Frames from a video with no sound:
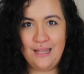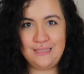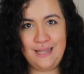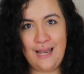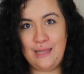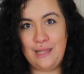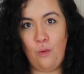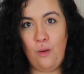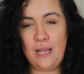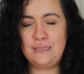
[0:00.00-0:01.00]
así de
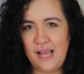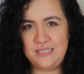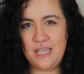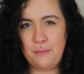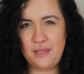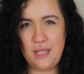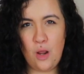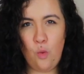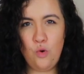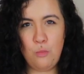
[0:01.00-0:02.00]
lentejuelas H&M
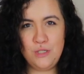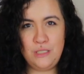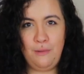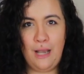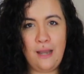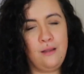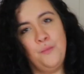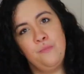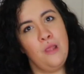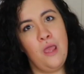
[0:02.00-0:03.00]
tiene uno muy similar
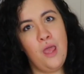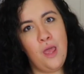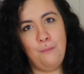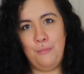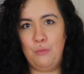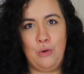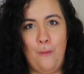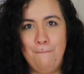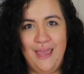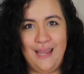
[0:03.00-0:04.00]
pero
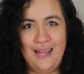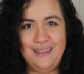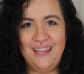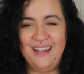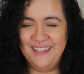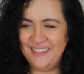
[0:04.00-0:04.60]
bueno, me encanta